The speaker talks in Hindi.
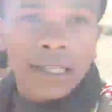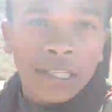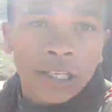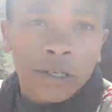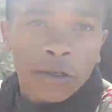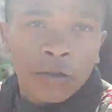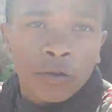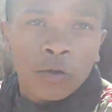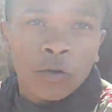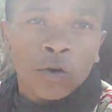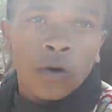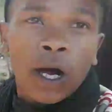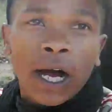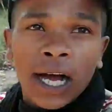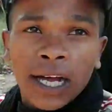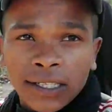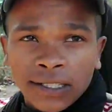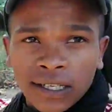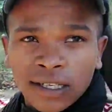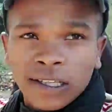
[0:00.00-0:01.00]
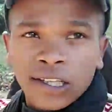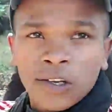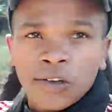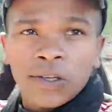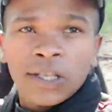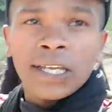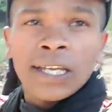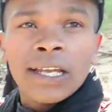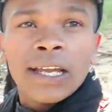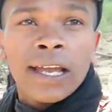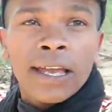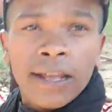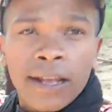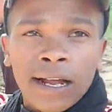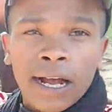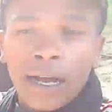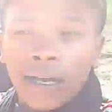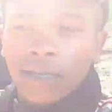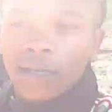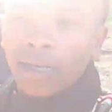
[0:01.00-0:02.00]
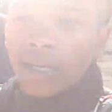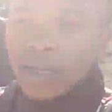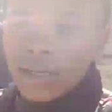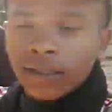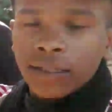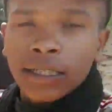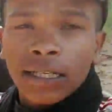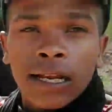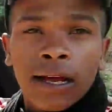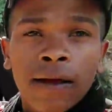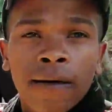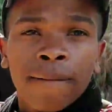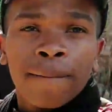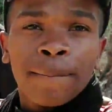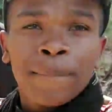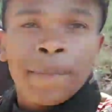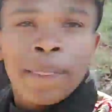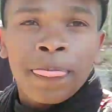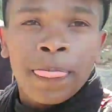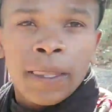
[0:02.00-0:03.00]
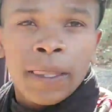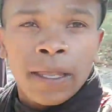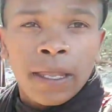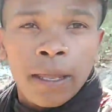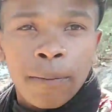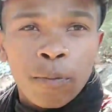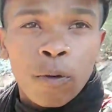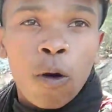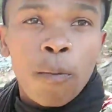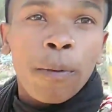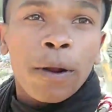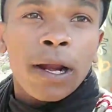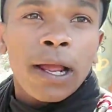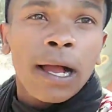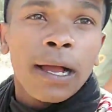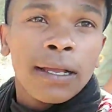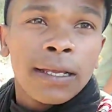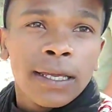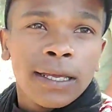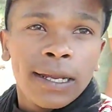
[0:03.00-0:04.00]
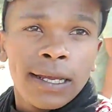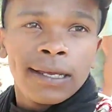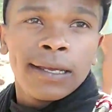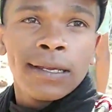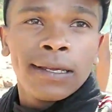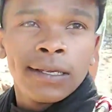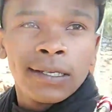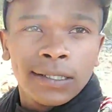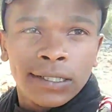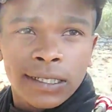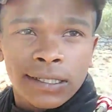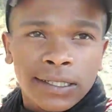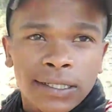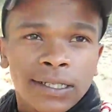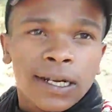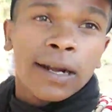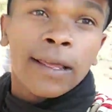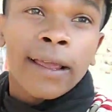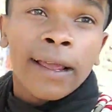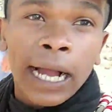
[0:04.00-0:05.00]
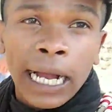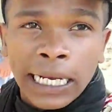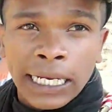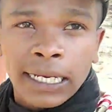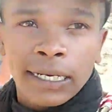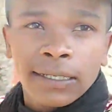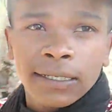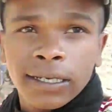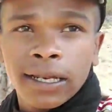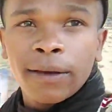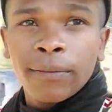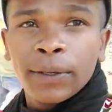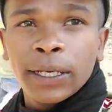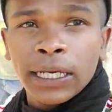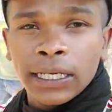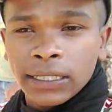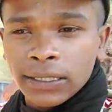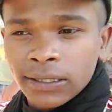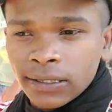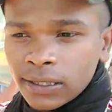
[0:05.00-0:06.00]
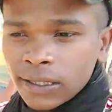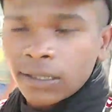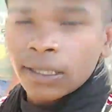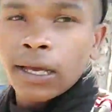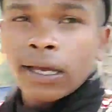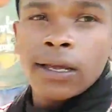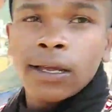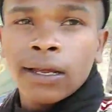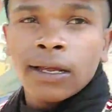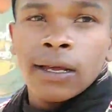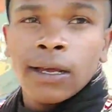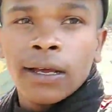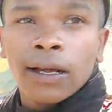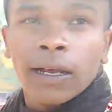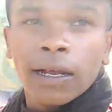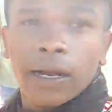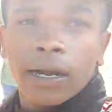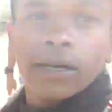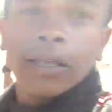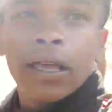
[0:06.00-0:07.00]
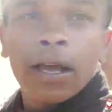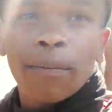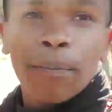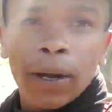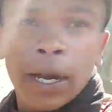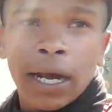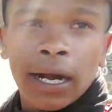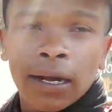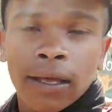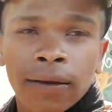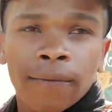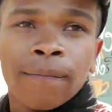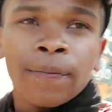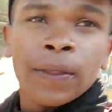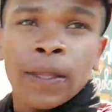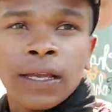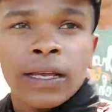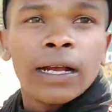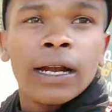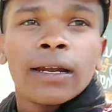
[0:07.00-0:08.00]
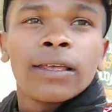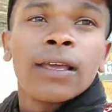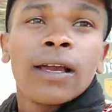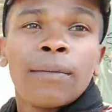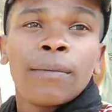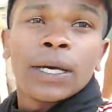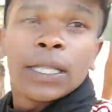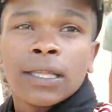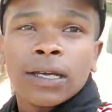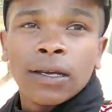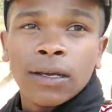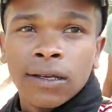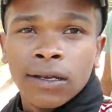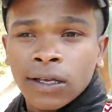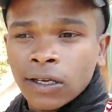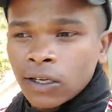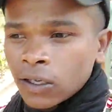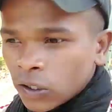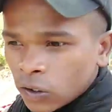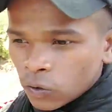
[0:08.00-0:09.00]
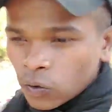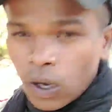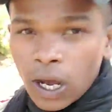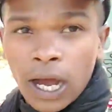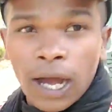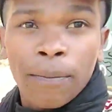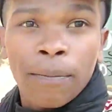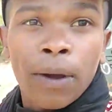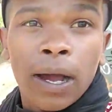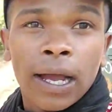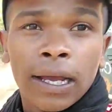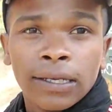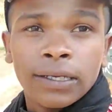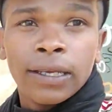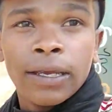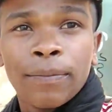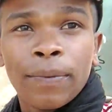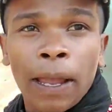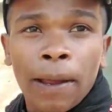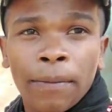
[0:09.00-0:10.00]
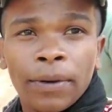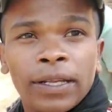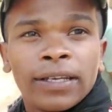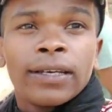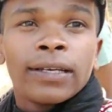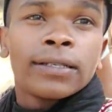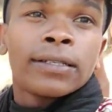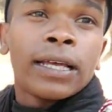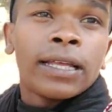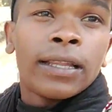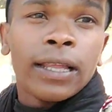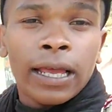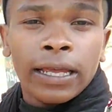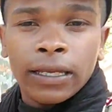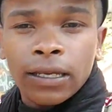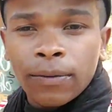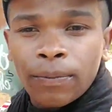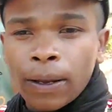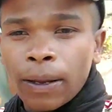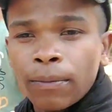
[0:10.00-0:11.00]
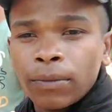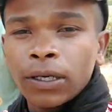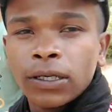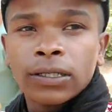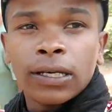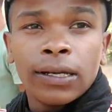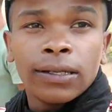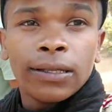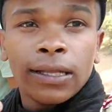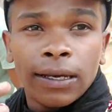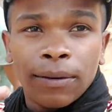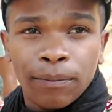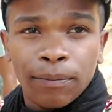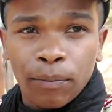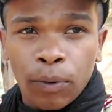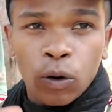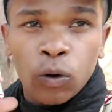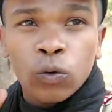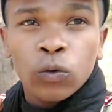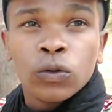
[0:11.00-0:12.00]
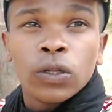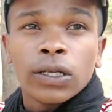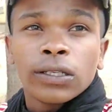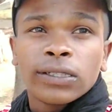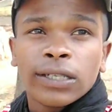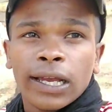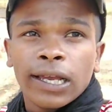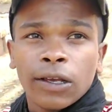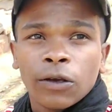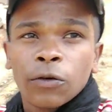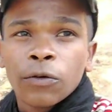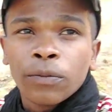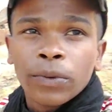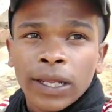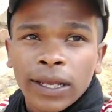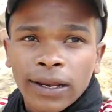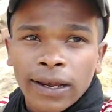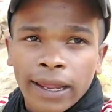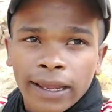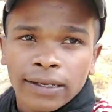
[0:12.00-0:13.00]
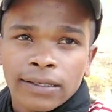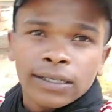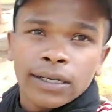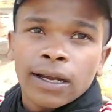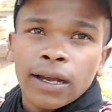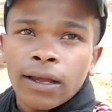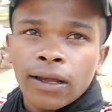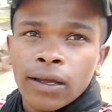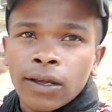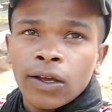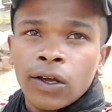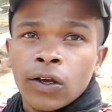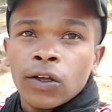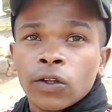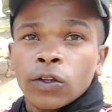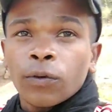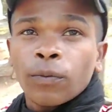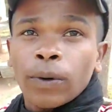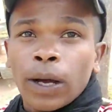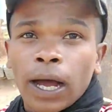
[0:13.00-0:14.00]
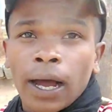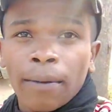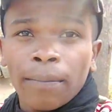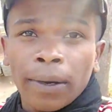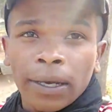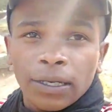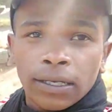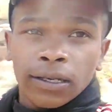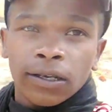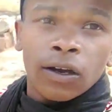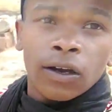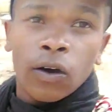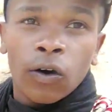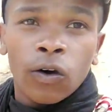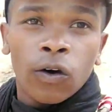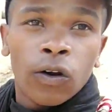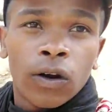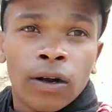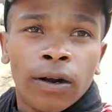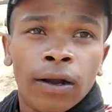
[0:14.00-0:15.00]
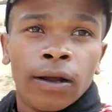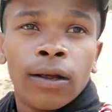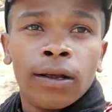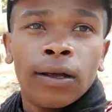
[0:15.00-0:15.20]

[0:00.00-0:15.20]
चाहते हो तो आ सकते हो ये है कांकेर ज़िला ये प्रॉपर कांकेर है छत्तीसगढ़ के कांकेर ज़िला में स्थित है गड़िया पहाड़ गड़िया माता तो आप आइए फैमिली के साथ आइए फैमिली के साथ बहुत अच्छा है घूमने के लायक जगह तो आप आइए और